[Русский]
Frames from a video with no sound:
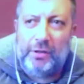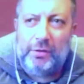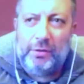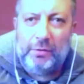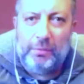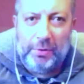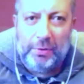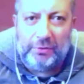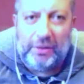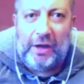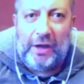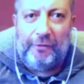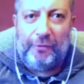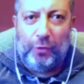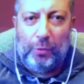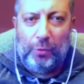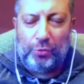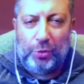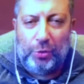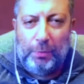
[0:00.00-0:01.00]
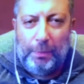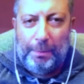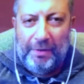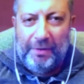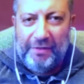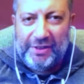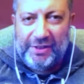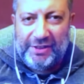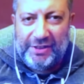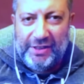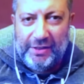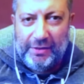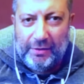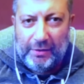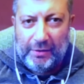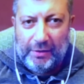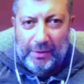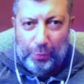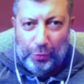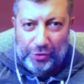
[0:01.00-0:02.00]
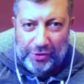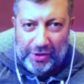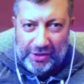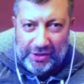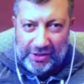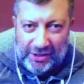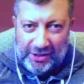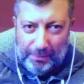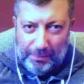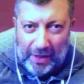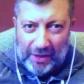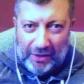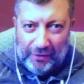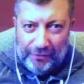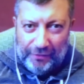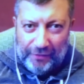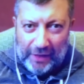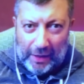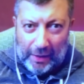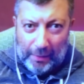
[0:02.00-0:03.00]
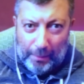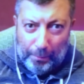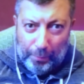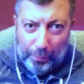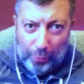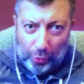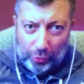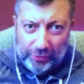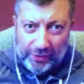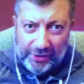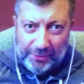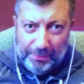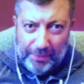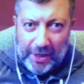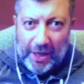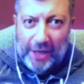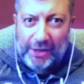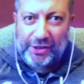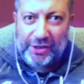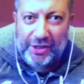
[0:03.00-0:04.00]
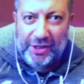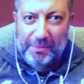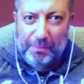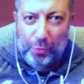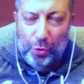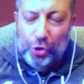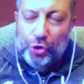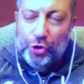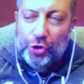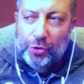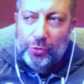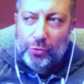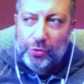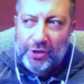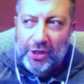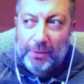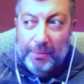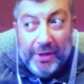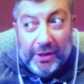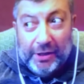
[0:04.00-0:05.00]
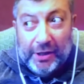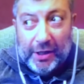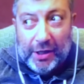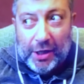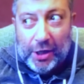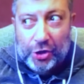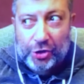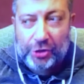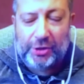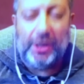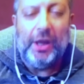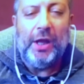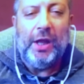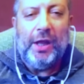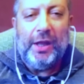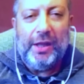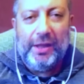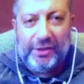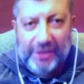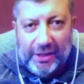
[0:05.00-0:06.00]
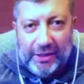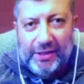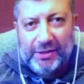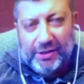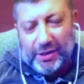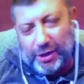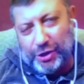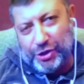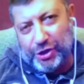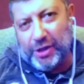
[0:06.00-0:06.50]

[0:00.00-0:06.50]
была в том, чтобы привести после этих дебатов на полы избирательные больше людей, мне так кажется. И с этой задачей